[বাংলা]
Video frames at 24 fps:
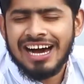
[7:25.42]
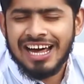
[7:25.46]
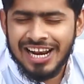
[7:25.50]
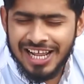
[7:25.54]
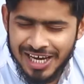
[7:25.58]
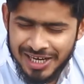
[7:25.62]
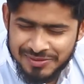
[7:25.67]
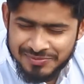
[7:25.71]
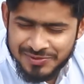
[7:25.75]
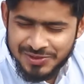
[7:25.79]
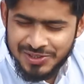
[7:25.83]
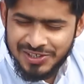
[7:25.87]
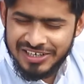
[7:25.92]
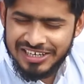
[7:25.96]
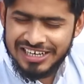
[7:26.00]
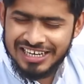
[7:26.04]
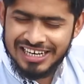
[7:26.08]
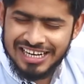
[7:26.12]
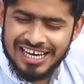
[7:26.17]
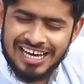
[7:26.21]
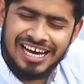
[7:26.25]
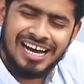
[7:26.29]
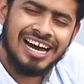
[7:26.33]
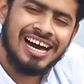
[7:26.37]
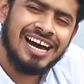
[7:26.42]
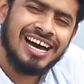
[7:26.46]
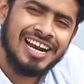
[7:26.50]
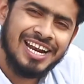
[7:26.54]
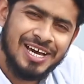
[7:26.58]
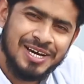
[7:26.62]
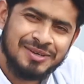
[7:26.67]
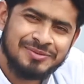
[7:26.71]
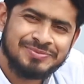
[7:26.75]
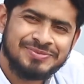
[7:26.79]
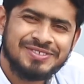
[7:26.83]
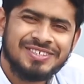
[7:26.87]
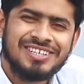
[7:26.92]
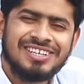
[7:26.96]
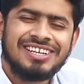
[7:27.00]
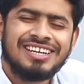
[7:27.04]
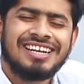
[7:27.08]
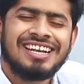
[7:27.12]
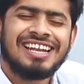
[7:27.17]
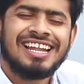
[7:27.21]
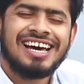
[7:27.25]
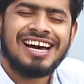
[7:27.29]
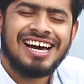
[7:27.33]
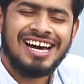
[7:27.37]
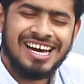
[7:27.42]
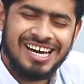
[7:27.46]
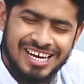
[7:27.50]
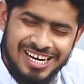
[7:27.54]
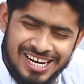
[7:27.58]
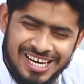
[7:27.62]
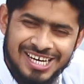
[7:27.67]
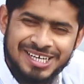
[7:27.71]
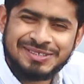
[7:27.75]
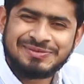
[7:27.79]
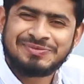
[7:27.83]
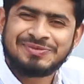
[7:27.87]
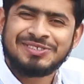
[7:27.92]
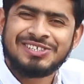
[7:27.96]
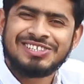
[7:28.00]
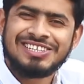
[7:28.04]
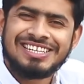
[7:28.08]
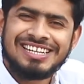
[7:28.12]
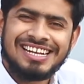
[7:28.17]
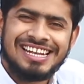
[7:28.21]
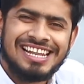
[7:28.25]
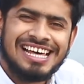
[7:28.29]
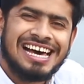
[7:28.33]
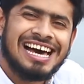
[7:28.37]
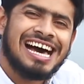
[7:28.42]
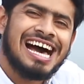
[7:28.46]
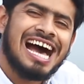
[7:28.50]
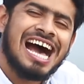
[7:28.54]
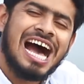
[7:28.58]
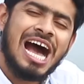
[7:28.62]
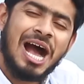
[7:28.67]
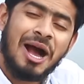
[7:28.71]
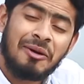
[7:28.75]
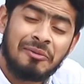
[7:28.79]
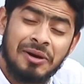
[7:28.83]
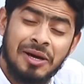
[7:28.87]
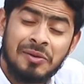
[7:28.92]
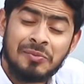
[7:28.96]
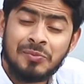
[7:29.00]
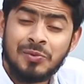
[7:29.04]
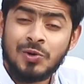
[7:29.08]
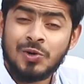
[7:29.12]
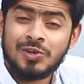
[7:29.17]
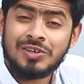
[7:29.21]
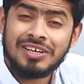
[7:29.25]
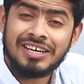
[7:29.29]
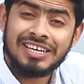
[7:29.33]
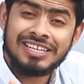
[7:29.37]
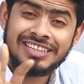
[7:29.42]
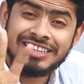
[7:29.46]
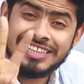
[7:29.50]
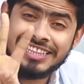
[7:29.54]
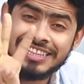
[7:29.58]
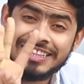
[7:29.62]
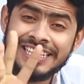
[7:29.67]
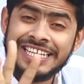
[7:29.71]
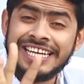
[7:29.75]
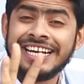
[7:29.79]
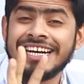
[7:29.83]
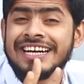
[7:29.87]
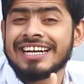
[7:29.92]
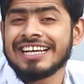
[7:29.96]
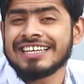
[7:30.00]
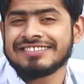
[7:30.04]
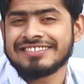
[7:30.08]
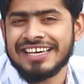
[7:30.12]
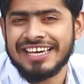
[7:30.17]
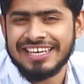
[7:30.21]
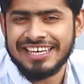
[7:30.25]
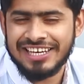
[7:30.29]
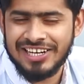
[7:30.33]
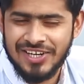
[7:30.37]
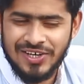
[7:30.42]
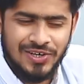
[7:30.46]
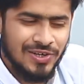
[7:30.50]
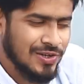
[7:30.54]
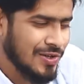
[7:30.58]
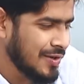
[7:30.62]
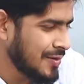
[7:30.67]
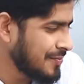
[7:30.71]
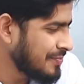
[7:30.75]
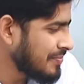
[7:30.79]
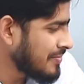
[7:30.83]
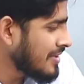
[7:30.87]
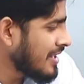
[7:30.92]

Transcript: আলহামদুলিল্লাহ আলহামদুলিল্লাহ আলহামদুলিল্লাহ আমার মোট তিনটা সাইকেল হলো